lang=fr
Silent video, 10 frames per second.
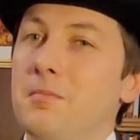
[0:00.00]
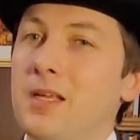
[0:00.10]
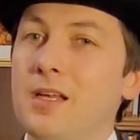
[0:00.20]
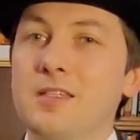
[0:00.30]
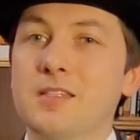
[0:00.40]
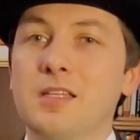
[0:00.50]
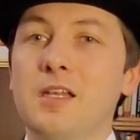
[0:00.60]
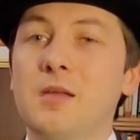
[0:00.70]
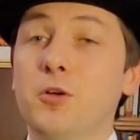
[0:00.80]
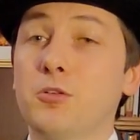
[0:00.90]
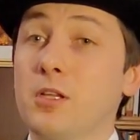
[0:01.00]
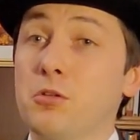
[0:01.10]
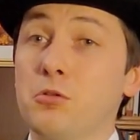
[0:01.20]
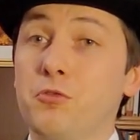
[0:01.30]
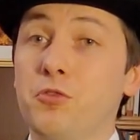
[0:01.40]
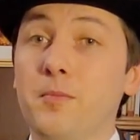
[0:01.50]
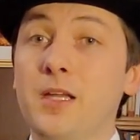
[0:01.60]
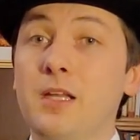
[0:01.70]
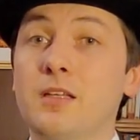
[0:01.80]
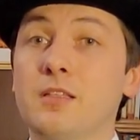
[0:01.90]
Mais il reste un élément de la tenue
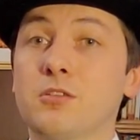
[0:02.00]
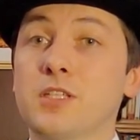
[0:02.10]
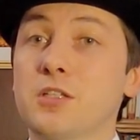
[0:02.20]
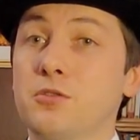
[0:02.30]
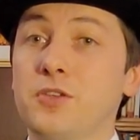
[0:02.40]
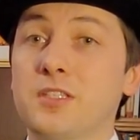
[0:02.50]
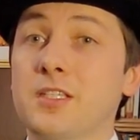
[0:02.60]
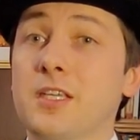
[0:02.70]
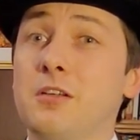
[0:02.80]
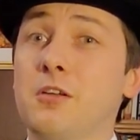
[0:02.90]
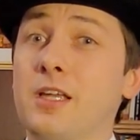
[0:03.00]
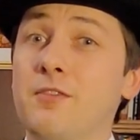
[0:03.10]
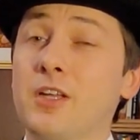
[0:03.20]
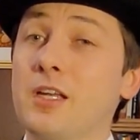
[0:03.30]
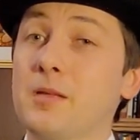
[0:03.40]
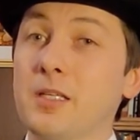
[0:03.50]
formelle des anciens officiers de la cavalerie